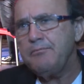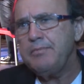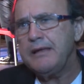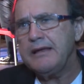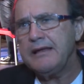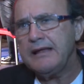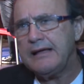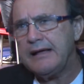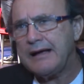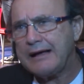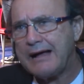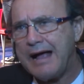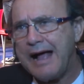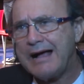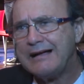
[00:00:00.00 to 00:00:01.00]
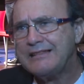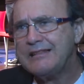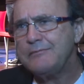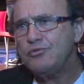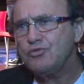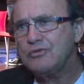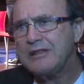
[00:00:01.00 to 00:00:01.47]
Pela carga
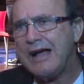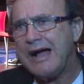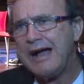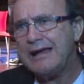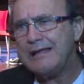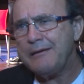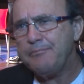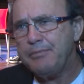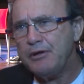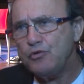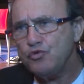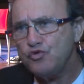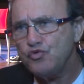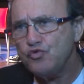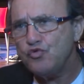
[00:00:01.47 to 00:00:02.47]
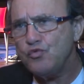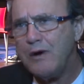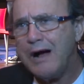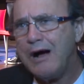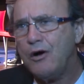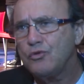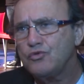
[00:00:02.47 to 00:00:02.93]
tributária, pelo
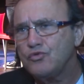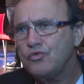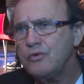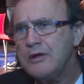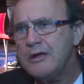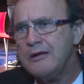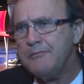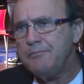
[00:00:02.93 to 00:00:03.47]
juro alto,